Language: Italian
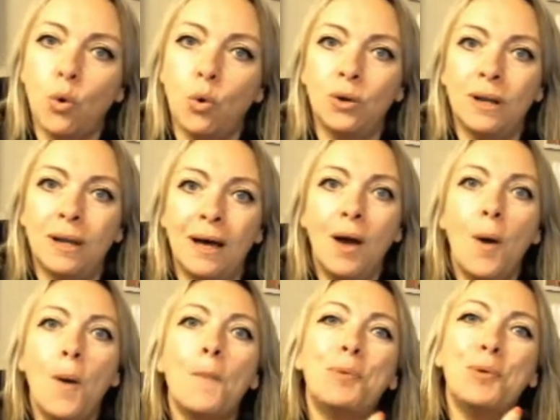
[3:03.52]
con
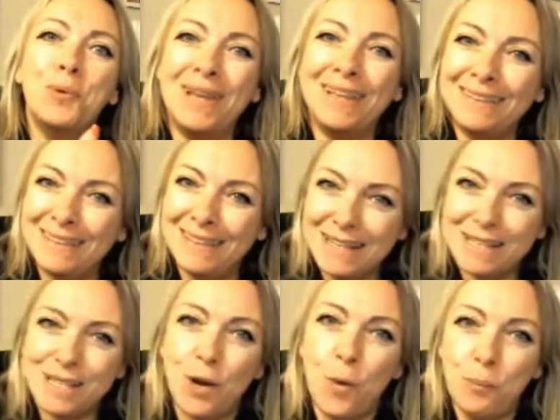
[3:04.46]
più
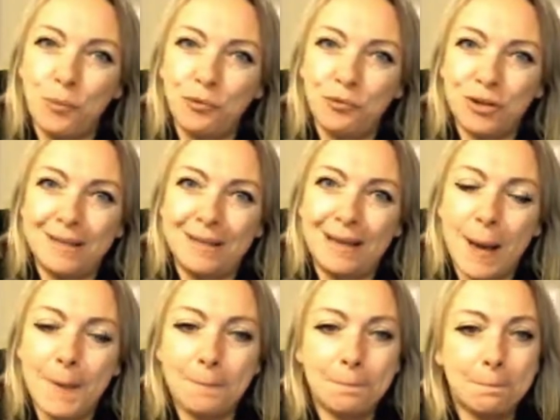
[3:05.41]
lentezza e con più fatica.